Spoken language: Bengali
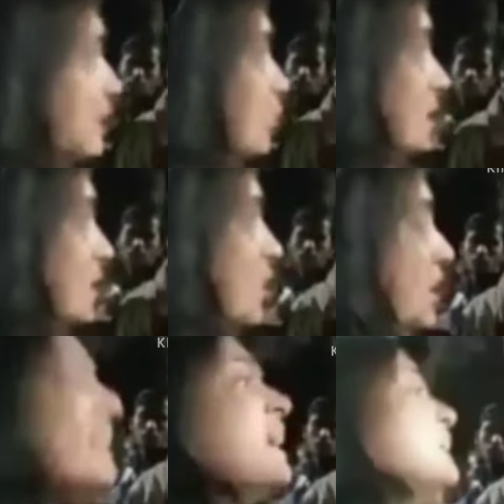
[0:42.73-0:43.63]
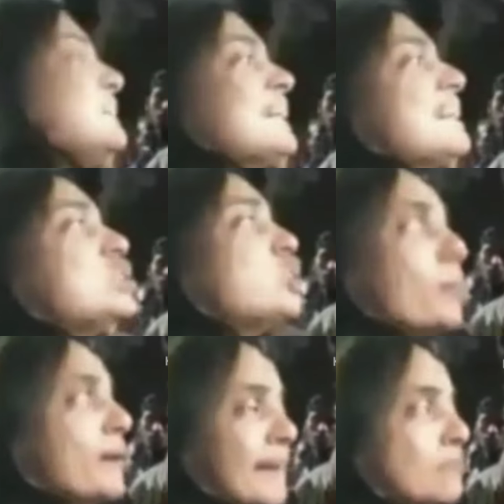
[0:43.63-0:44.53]
ডিউটি করেন তাদের
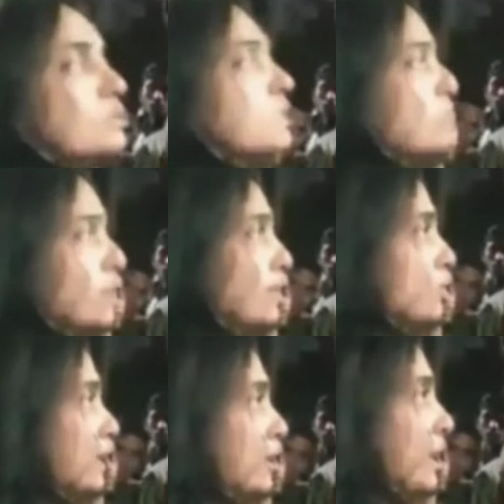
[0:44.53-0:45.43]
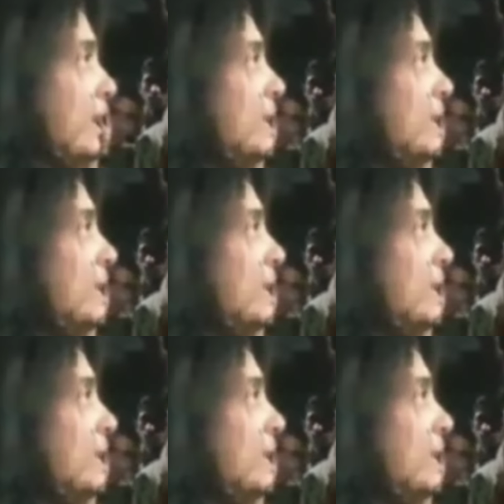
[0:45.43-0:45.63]
নিয়মে নেই দুদিন ধরে ডিউটি করা